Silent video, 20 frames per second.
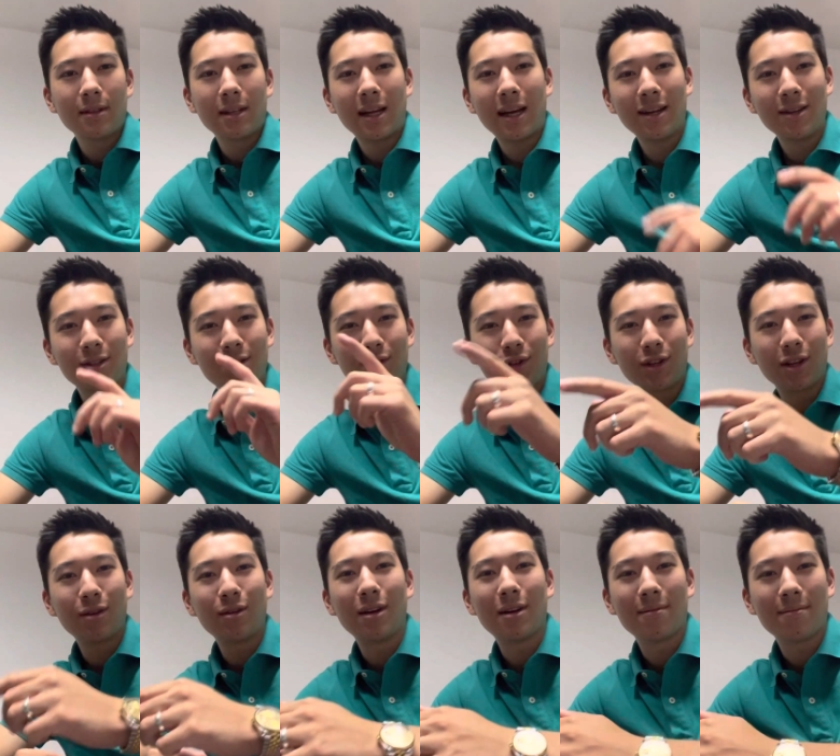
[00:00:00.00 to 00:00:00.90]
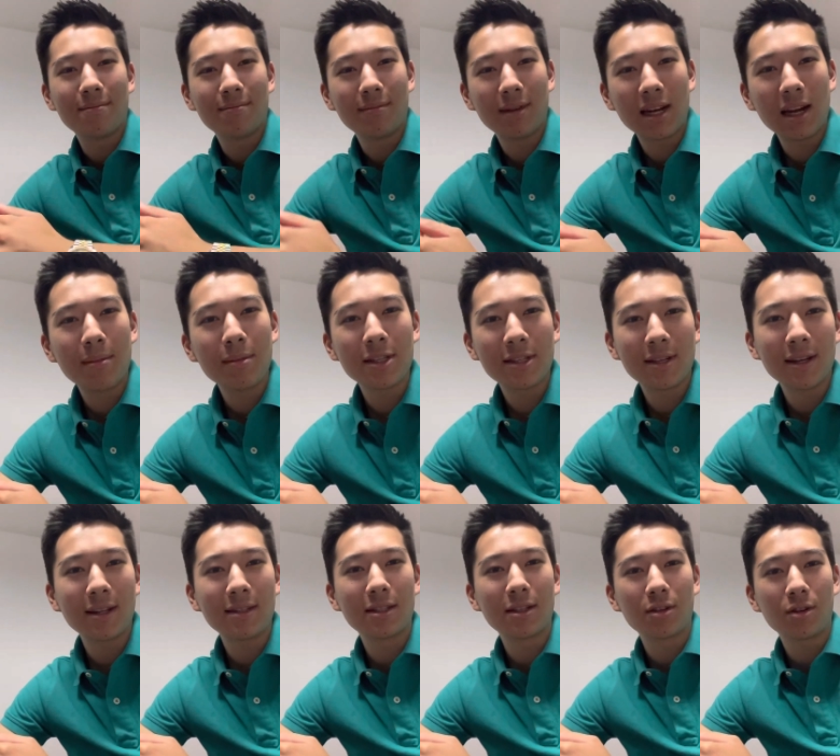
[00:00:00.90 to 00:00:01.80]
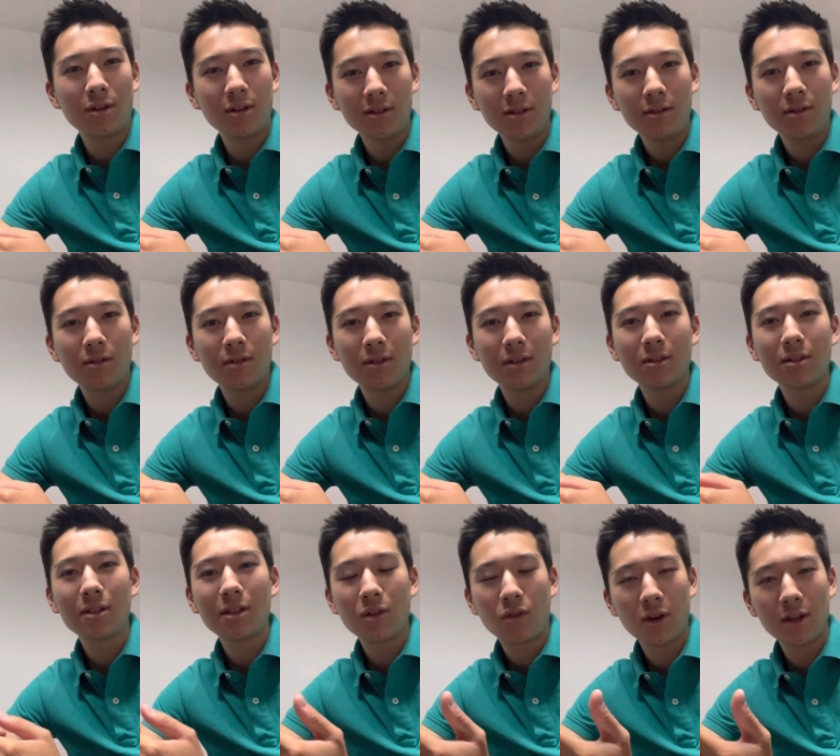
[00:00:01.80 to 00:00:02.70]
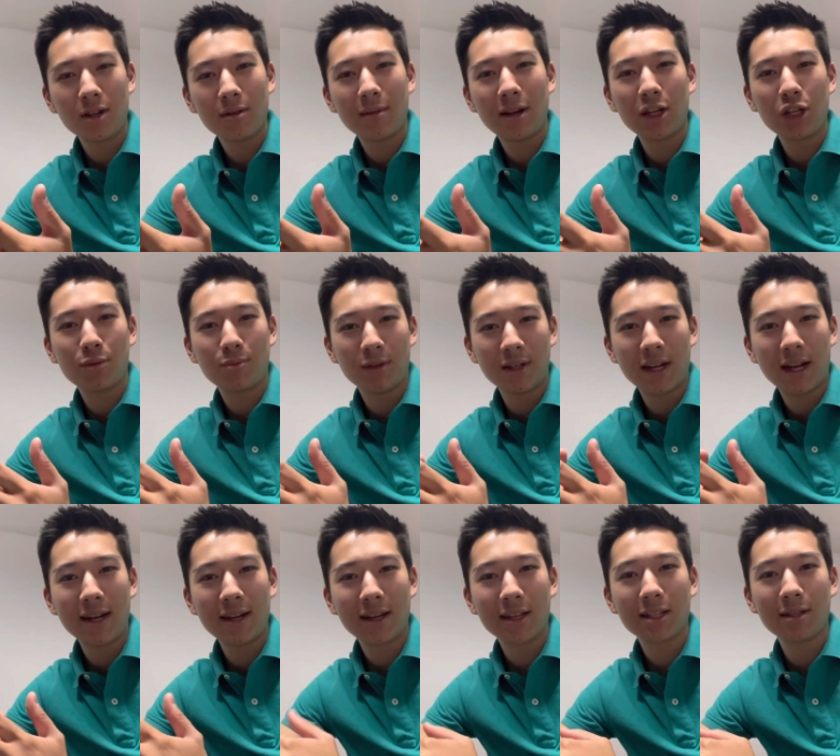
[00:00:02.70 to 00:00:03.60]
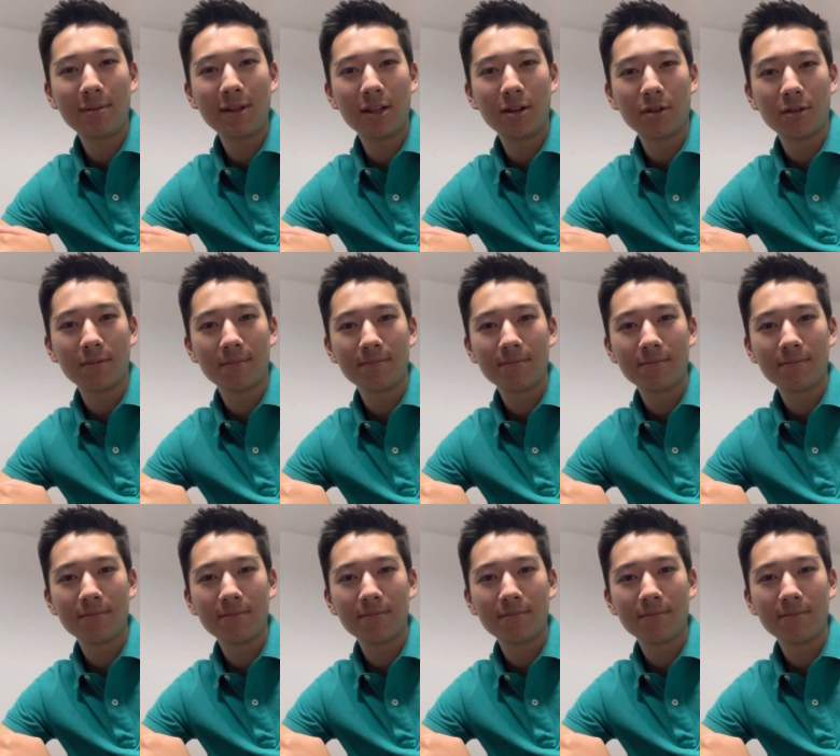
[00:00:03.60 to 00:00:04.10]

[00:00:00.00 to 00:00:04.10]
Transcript: Hallo Zuschauer, mein Name ist Tjatin Rong und heute mal ein spontaneres Video.